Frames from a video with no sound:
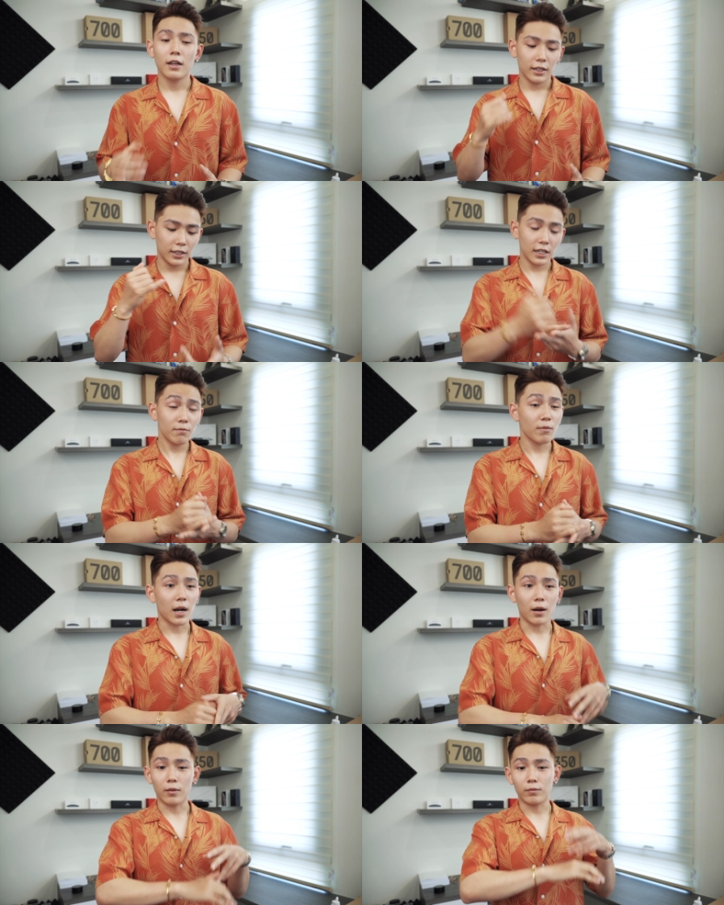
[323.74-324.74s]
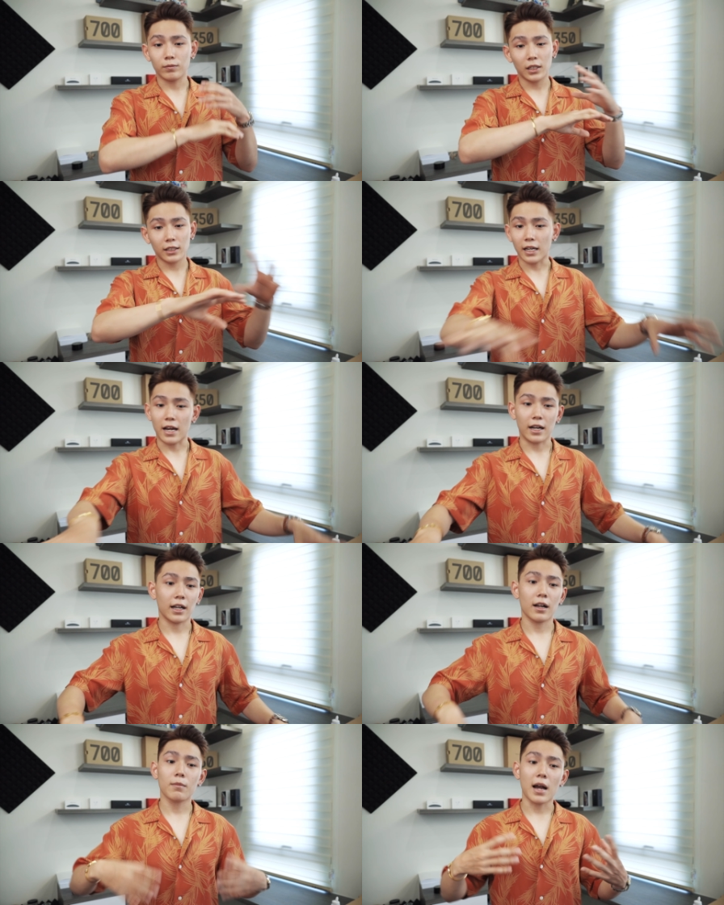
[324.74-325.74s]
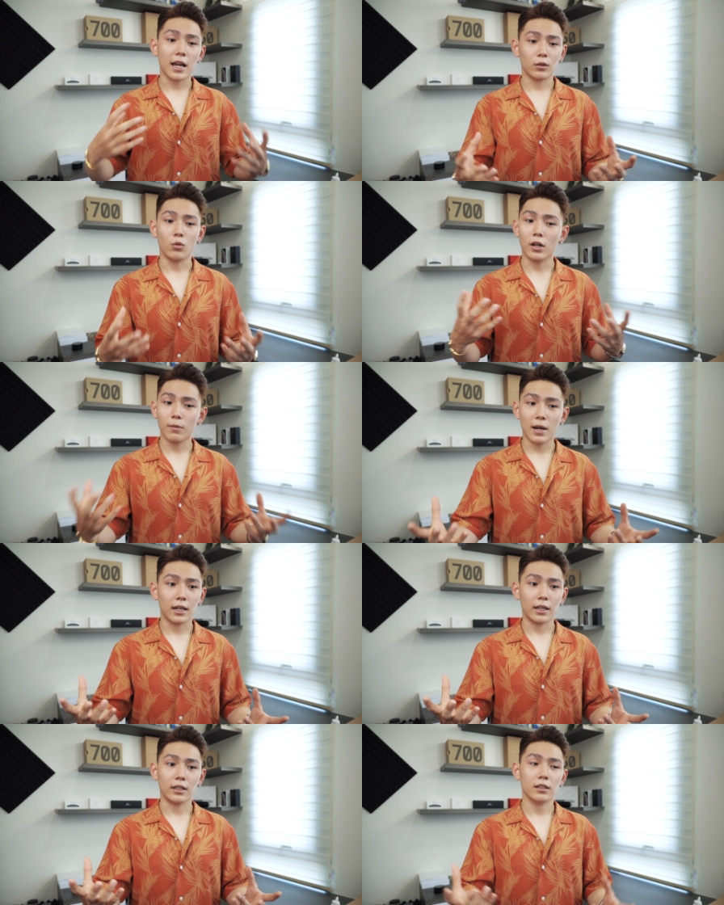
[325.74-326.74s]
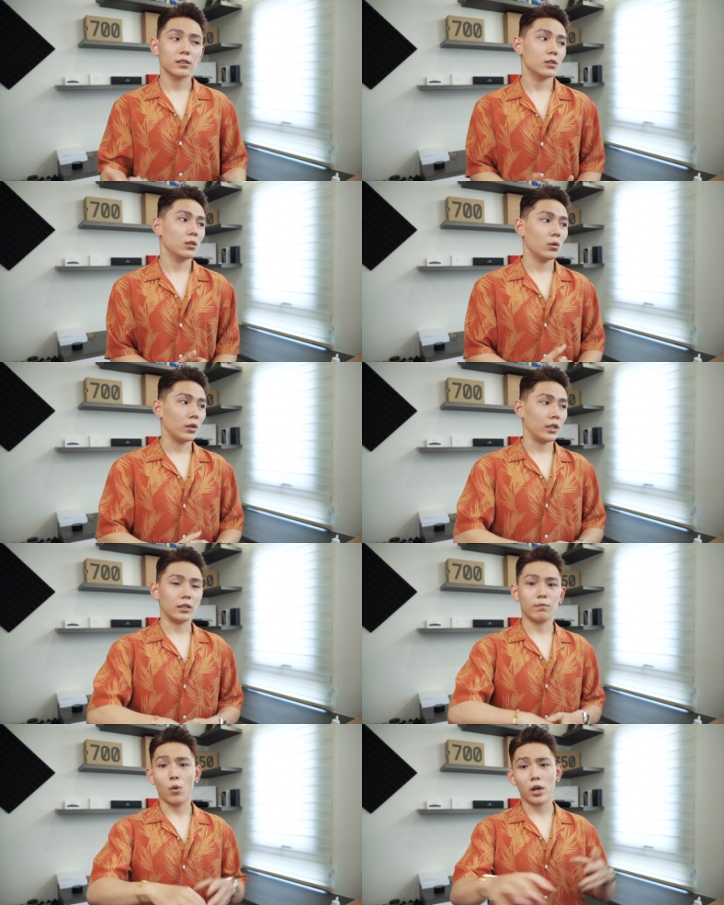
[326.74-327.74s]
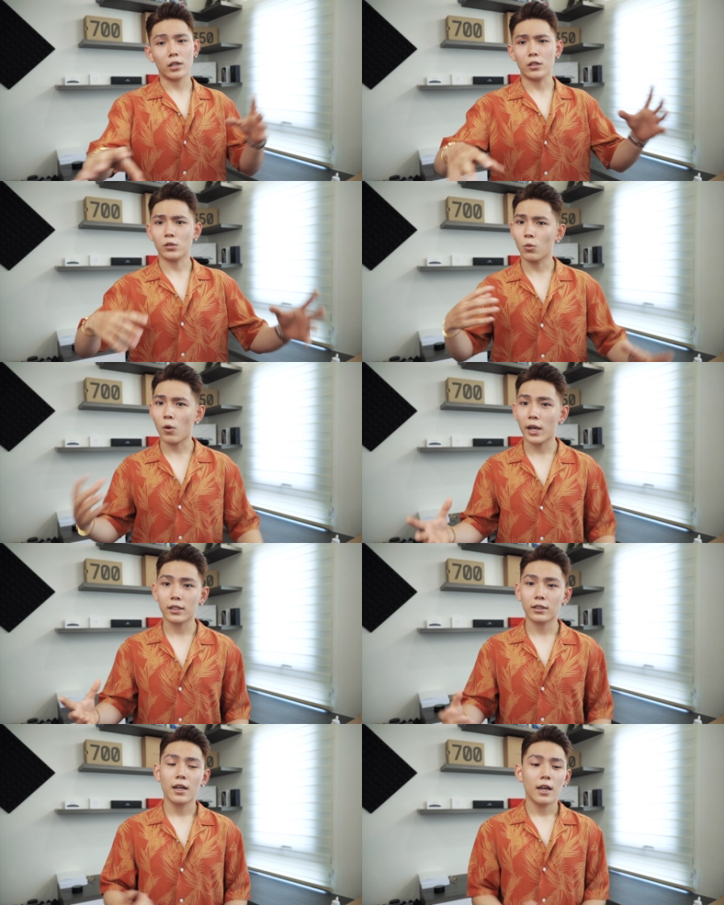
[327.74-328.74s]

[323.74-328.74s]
khi mà tất cả các bạn của các bạn này rồi mọi người xung quanh